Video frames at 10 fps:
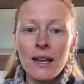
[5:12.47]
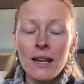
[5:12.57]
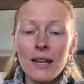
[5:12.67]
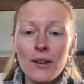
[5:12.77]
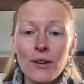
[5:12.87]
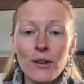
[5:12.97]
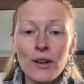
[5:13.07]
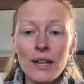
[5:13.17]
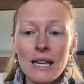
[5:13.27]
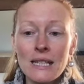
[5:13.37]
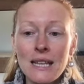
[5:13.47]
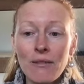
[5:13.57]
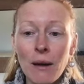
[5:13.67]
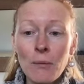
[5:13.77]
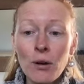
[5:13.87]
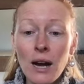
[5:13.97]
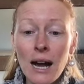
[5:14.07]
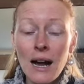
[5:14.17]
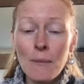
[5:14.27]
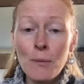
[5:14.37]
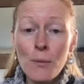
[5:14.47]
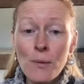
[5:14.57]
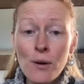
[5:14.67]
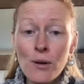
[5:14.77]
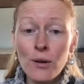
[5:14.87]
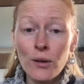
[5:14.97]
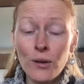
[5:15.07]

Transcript: et c'est vraiment un moment